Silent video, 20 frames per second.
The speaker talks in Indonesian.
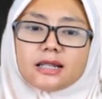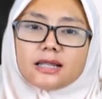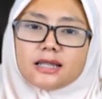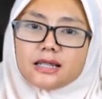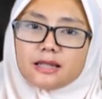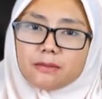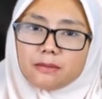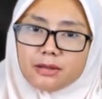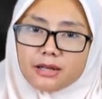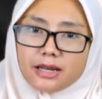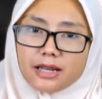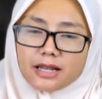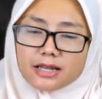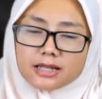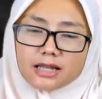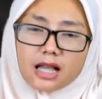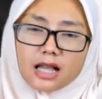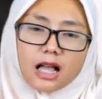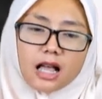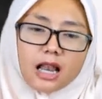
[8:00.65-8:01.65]

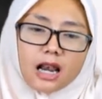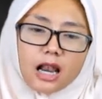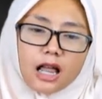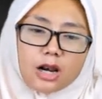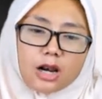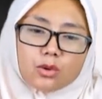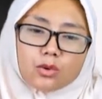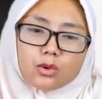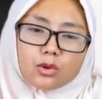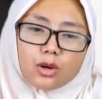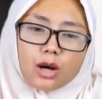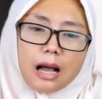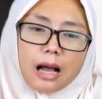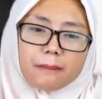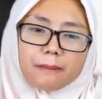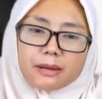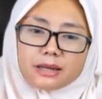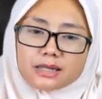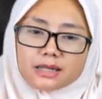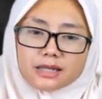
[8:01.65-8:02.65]
Archimedes. Lalu
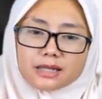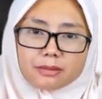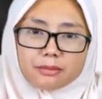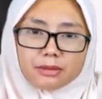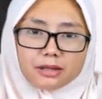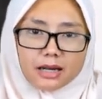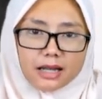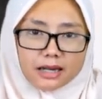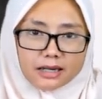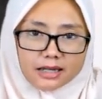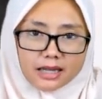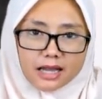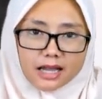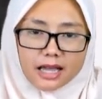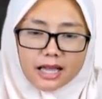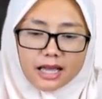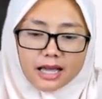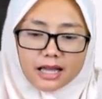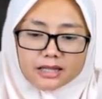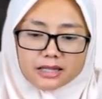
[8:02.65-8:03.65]
apa sih sebenarnya
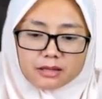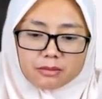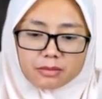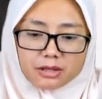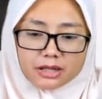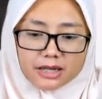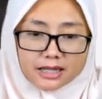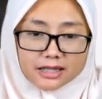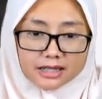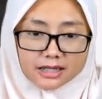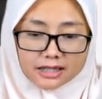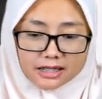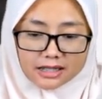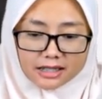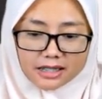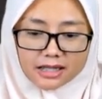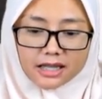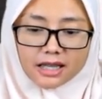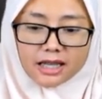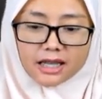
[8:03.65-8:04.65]
gaya Archimedes
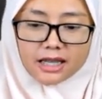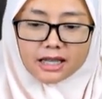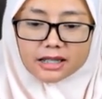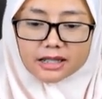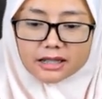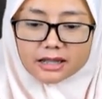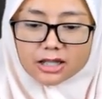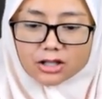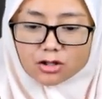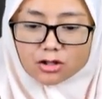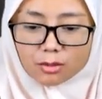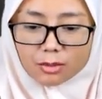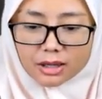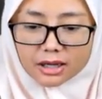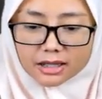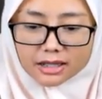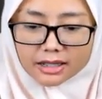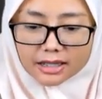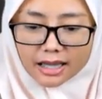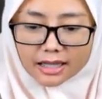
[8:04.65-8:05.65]
ini? Kita coba
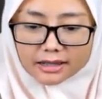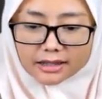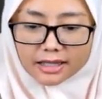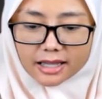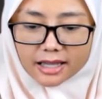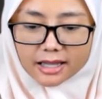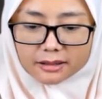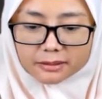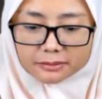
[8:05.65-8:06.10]
lihat ya.